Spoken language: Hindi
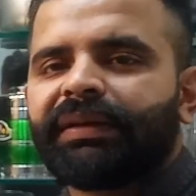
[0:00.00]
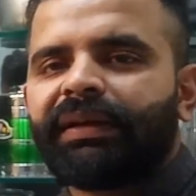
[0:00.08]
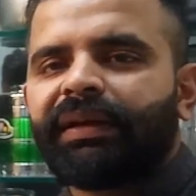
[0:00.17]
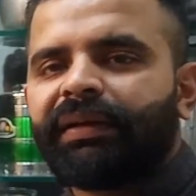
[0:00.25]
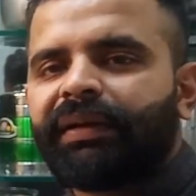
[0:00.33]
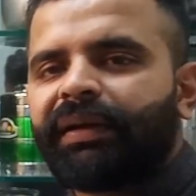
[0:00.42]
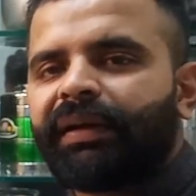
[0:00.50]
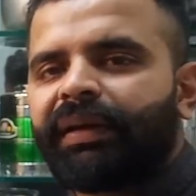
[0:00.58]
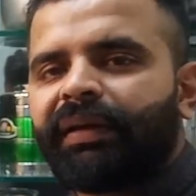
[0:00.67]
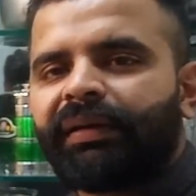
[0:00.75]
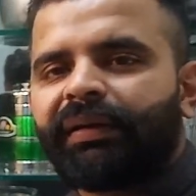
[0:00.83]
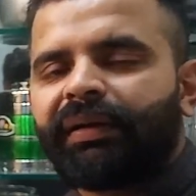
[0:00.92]
चलिए टेक
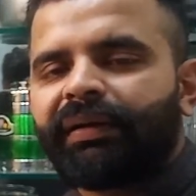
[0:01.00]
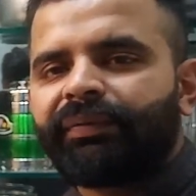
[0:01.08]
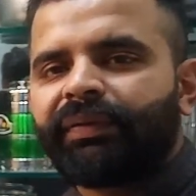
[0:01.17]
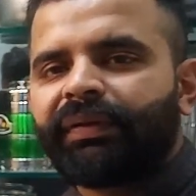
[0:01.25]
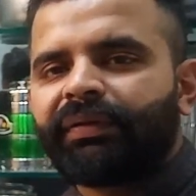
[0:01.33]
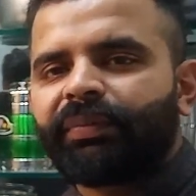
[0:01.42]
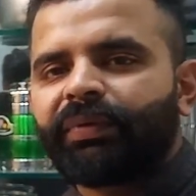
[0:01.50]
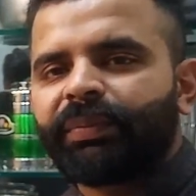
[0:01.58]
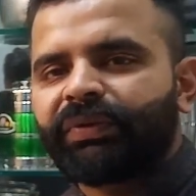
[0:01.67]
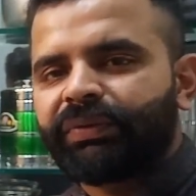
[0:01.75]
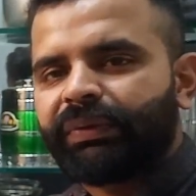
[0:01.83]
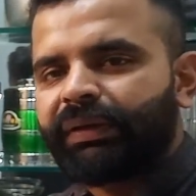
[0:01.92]
केयर अल्लाह हाफिज़ बहुत
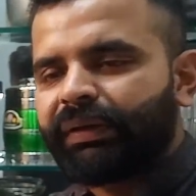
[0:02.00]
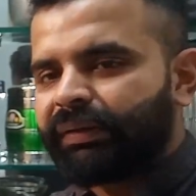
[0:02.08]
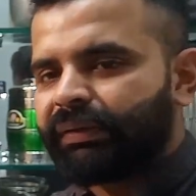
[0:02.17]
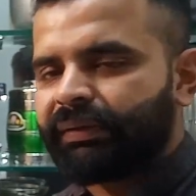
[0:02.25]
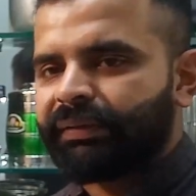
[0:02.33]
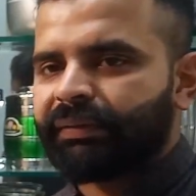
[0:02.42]
बहुत शुक्रिया